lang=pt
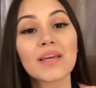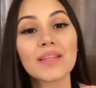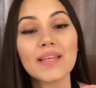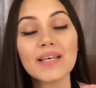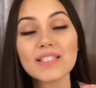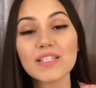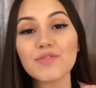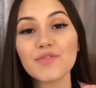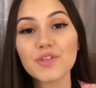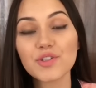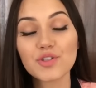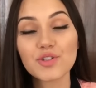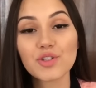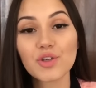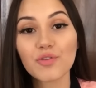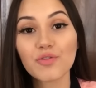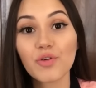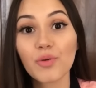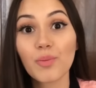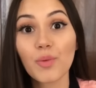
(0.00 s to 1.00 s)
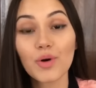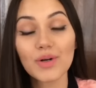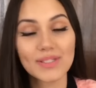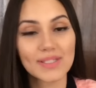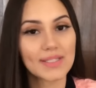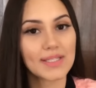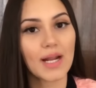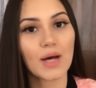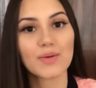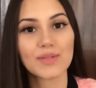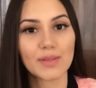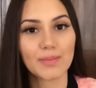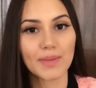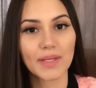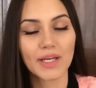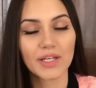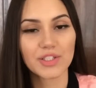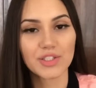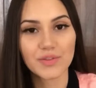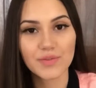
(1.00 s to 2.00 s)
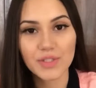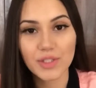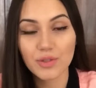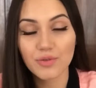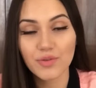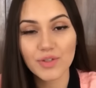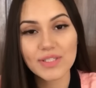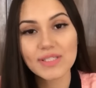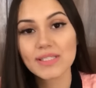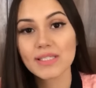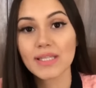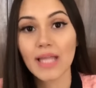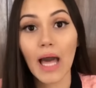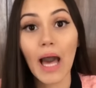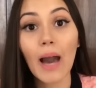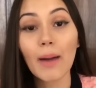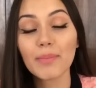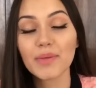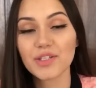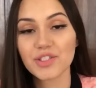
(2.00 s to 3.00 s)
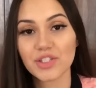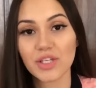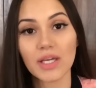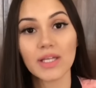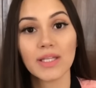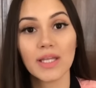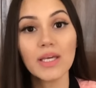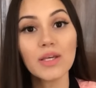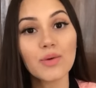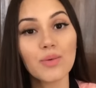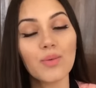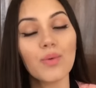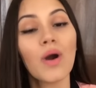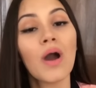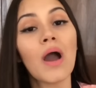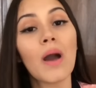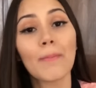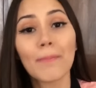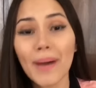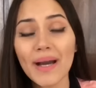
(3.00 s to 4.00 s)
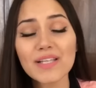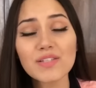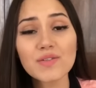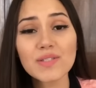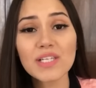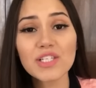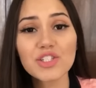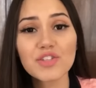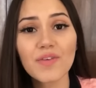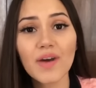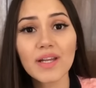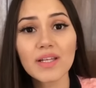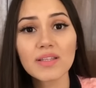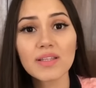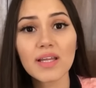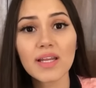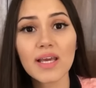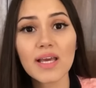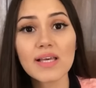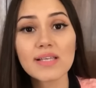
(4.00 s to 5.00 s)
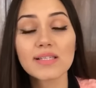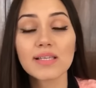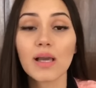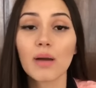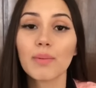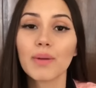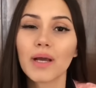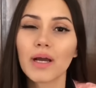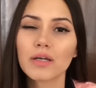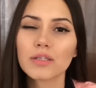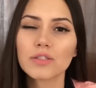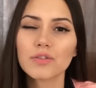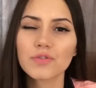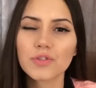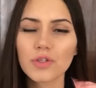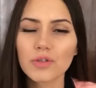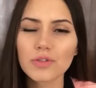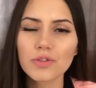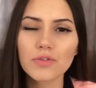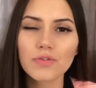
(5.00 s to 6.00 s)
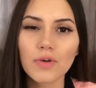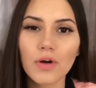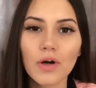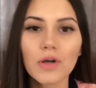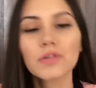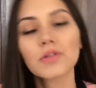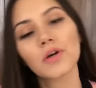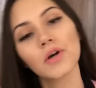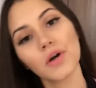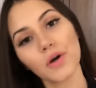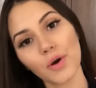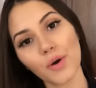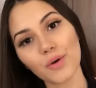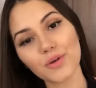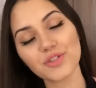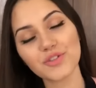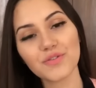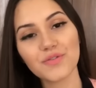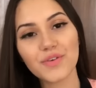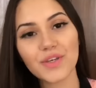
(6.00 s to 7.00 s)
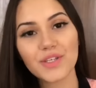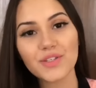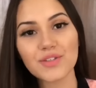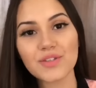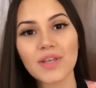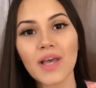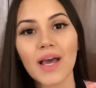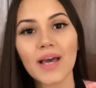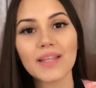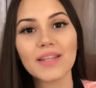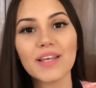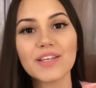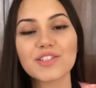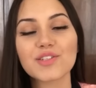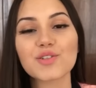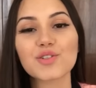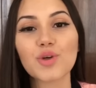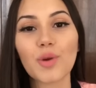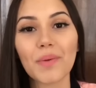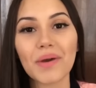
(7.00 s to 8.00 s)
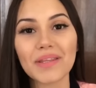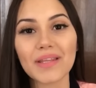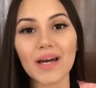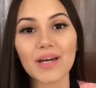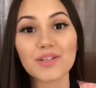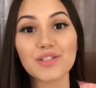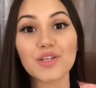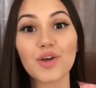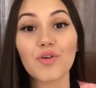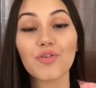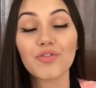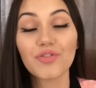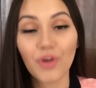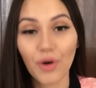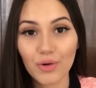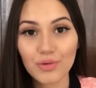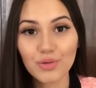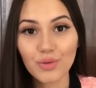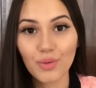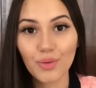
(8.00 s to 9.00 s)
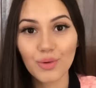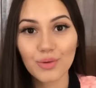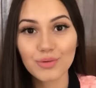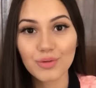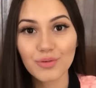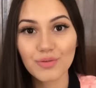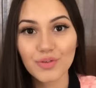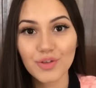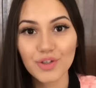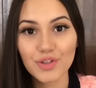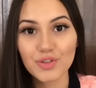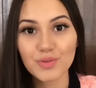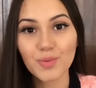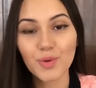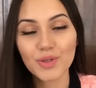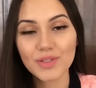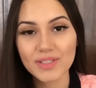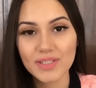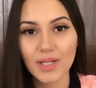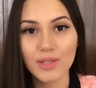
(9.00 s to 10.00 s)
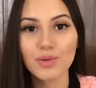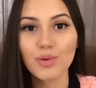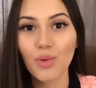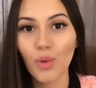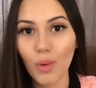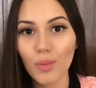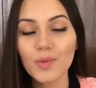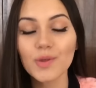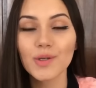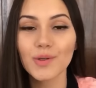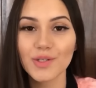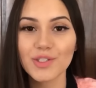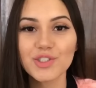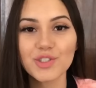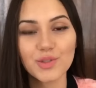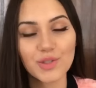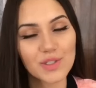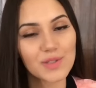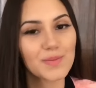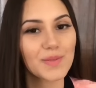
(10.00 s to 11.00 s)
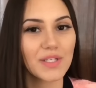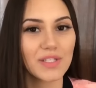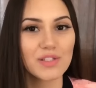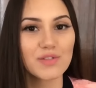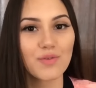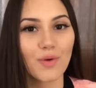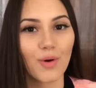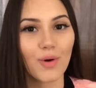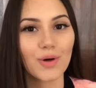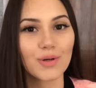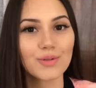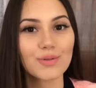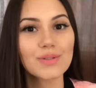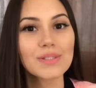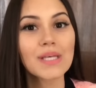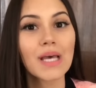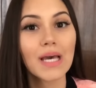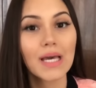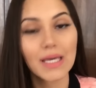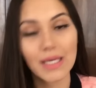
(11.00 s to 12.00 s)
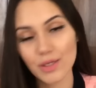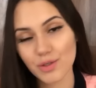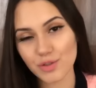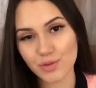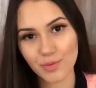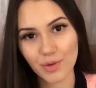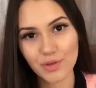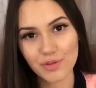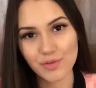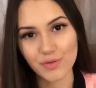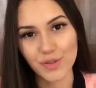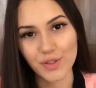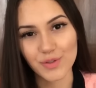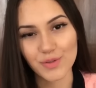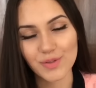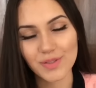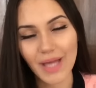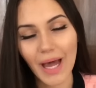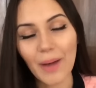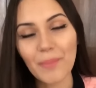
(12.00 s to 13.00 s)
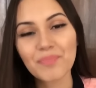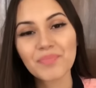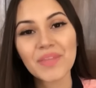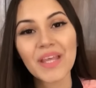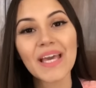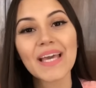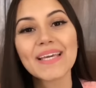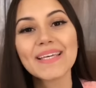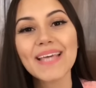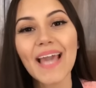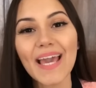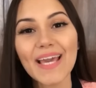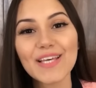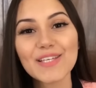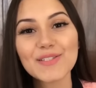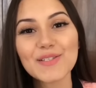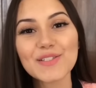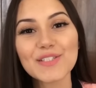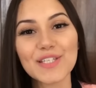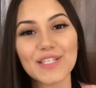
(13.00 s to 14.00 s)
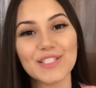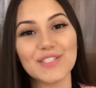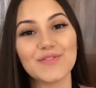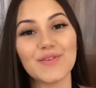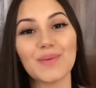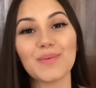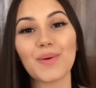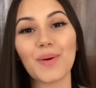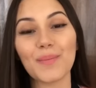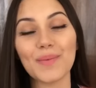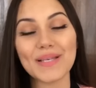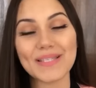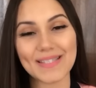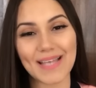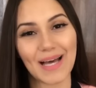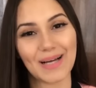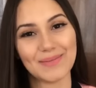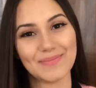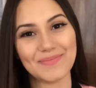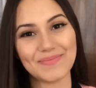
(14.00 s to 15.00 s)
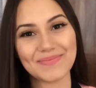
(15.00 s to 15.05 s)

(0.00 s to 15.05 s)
Nesse vídeo eu só vou mostrar os aplicativos, eu não vou ensinar a mexer em nenhum. Mas se vocês tiverem interesse em aplicativos ou de foto ou de vídeos, deixa nos comentários que eu volto com outro vídeo mostrando como eu edito as minhas fotos e os meus vídeos, tá? E é isso, gente, vamos começar.